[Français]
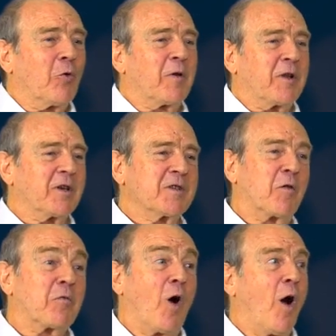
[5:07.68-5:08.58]
on va dire ils
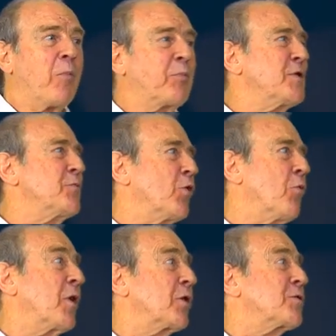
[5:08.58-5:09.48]
en font un petit peu
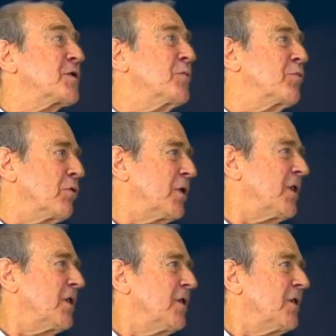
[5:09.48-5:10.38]
moins que ce qu'ils
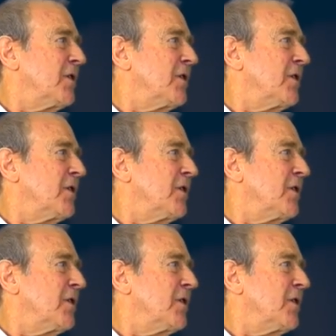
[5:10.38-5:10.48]
pourraient.